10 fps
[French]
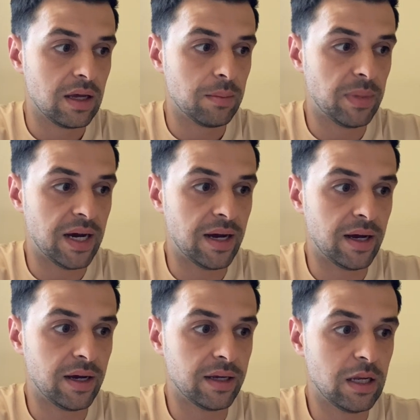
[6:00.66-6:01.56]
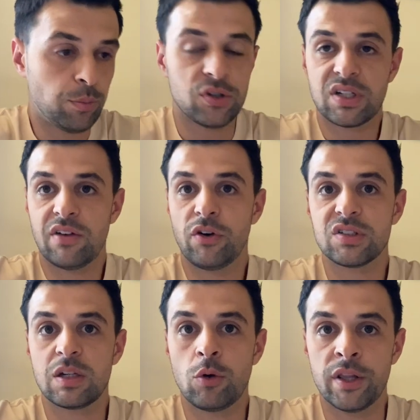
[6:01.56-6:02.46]
bah, il pensera
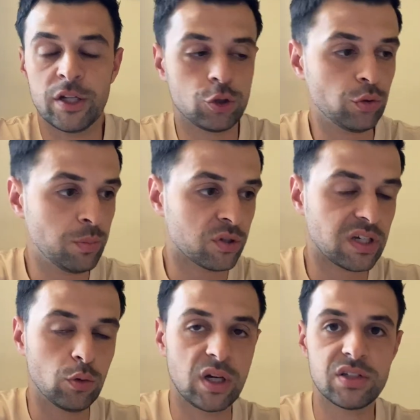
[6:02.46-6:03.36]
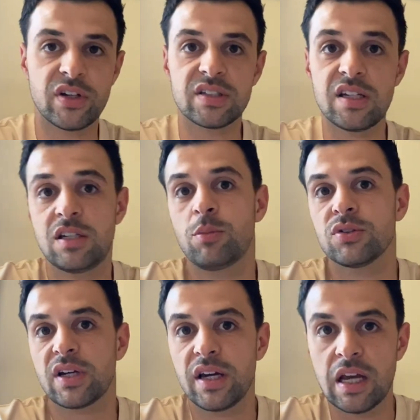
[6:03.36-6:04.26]
forcément à Nacho, il pensera à Lucas Vasquez il
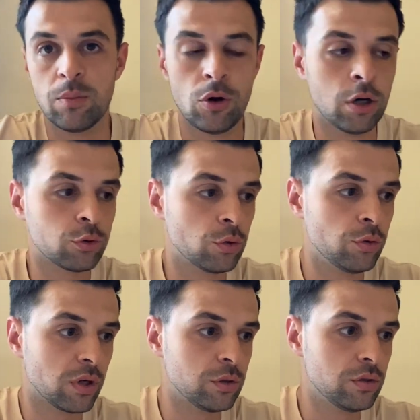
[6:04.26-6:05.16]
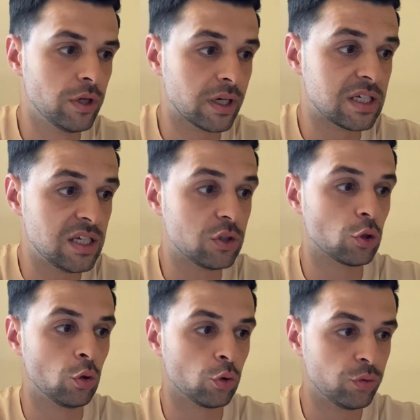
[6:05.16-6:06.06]
pensera également à Antonio Rudiger qui,
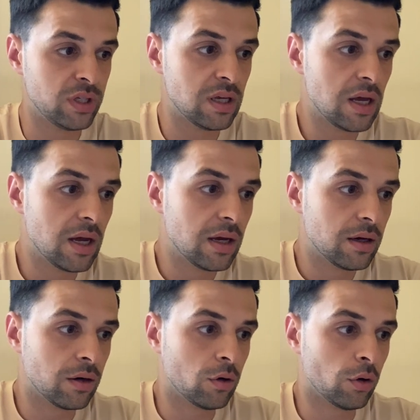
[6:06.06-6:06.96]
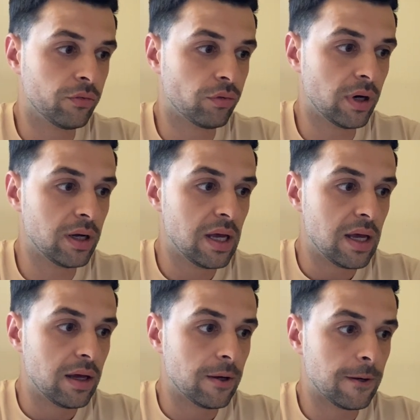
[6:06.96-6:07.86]
selon lui, encore une fois,
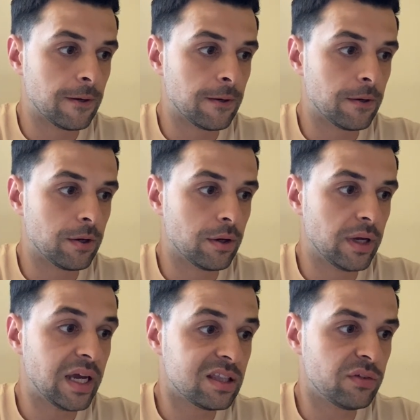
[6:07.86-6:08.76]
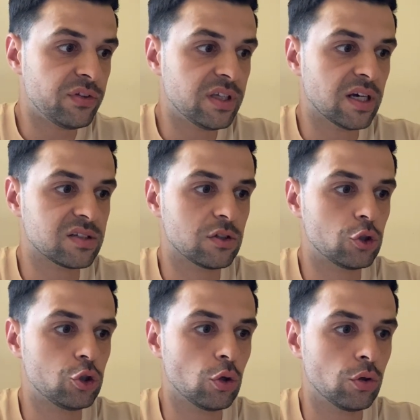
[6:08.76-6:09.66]
euh, est efficace
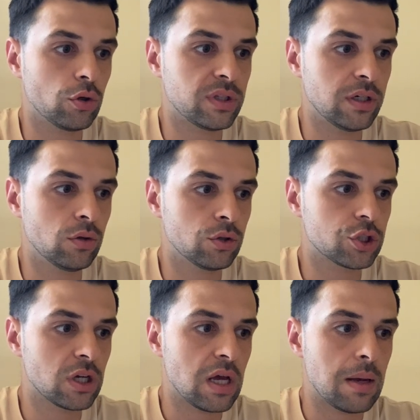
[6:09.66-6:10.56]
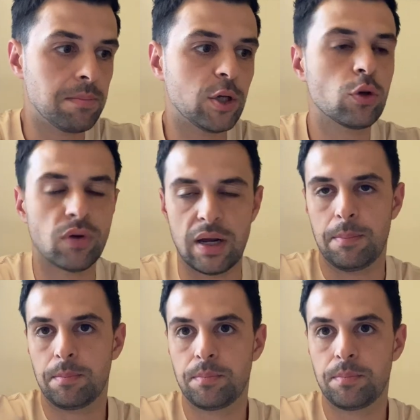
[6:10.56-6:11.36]
sur le côté gauche, mais que voilà,